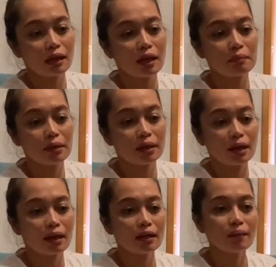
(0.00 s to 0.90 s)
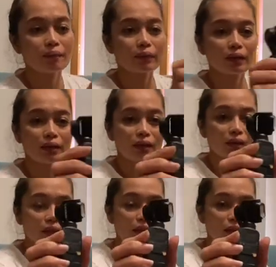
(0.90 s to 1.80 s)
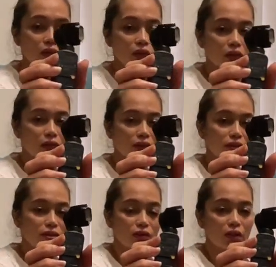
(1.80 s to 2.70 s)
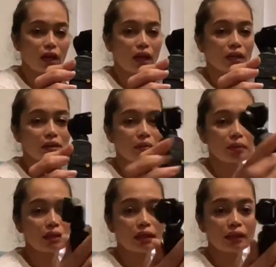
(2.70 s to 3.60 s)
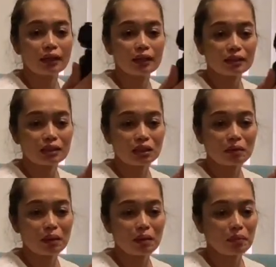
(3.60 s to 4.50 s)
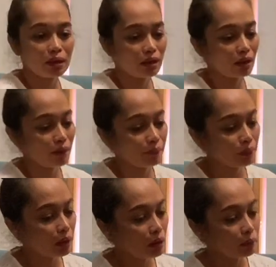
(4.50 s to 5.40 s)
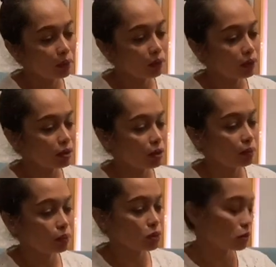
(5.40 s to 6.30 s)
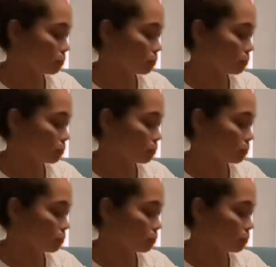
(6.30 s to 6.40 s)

camera na nandoon. So, i-activate lang natin siya mamaya. Meron na siyang push